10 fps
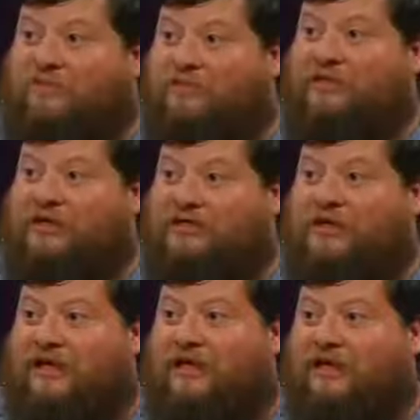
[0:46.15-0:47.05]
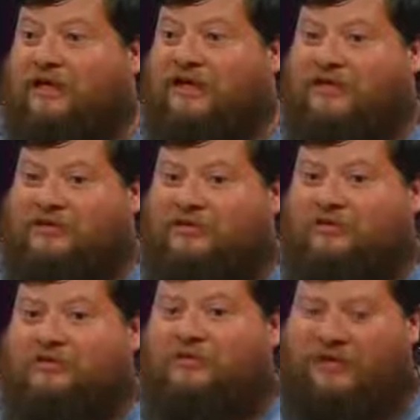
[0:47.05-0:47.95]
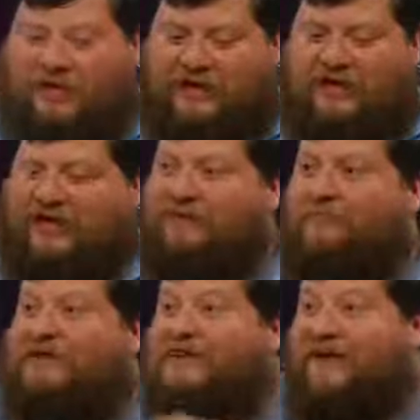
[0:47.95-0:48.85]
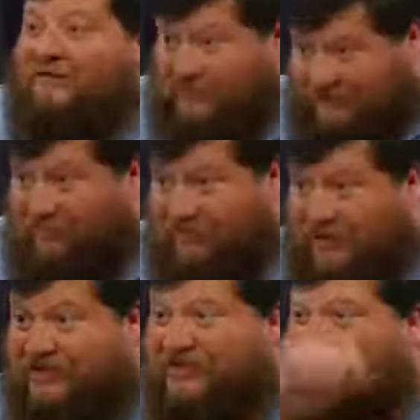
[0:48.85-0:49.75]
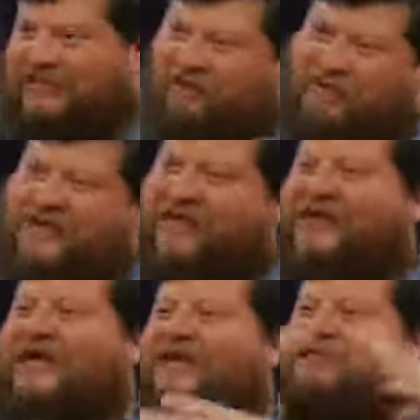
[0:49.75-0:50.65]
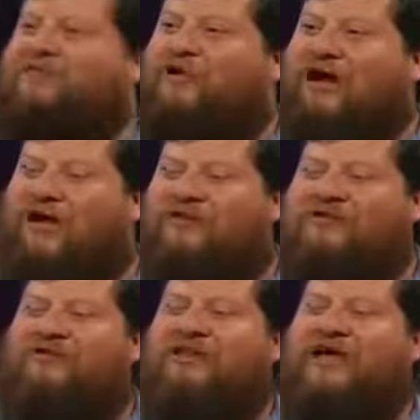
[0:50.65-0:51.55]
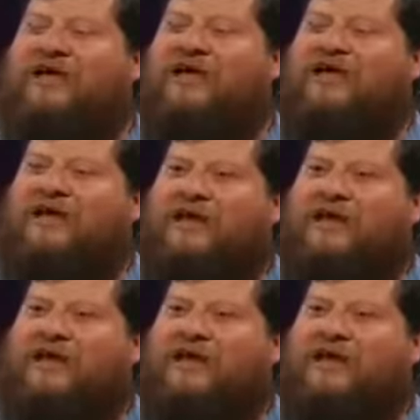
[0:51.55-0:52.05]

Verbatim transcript: del amor, ¿cachai? yo eh, pintaba en esa época, ¿cachai? Hacía acuarelas, dibujaba, entonces yo tenía